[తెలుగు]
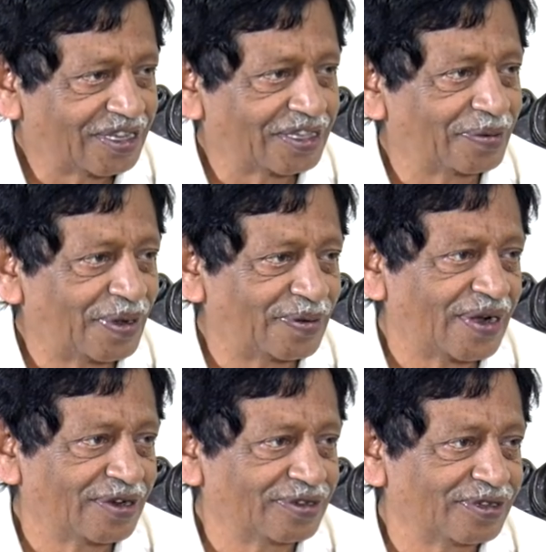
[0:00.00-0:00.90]
చంద్రబాబు
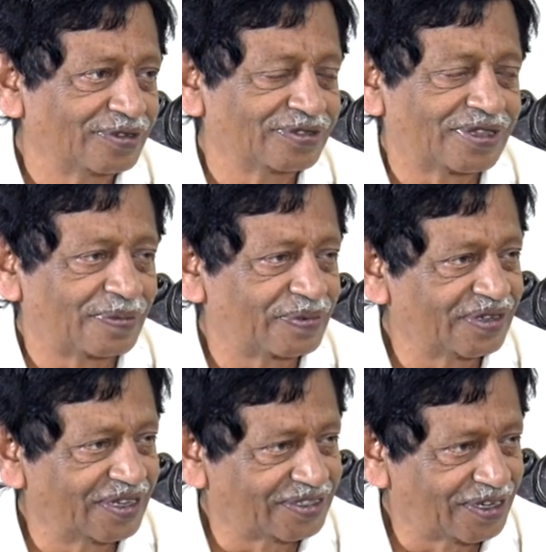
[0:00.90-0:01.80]
నాయుడు
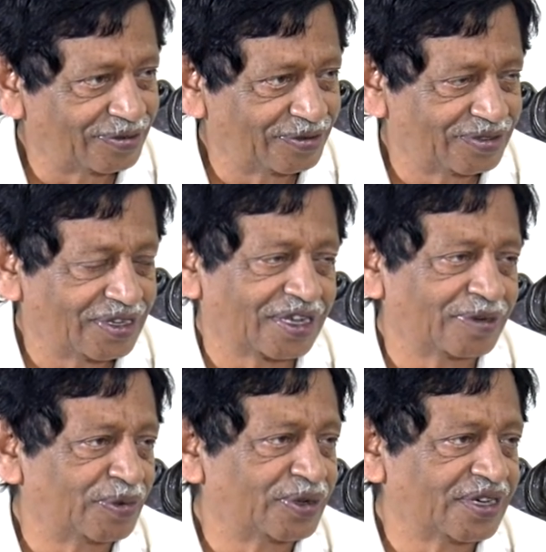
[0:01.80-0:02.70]
శంకుస్థాపన చేశాడు
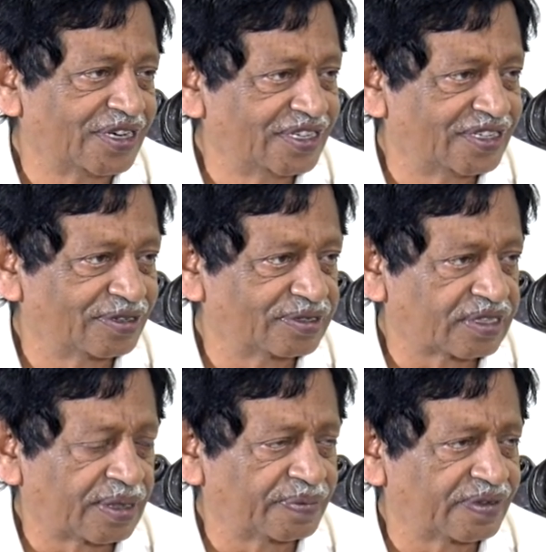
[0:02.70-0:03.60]
జగన్మోహన్ రెడ్డి
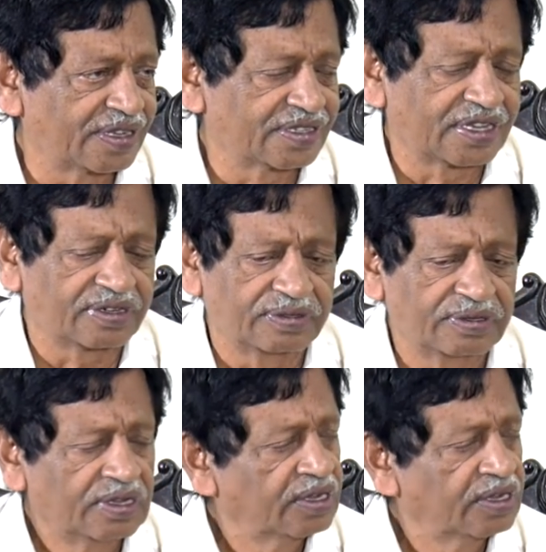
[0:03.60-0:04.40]
శంకుస్థాపన చేశాడు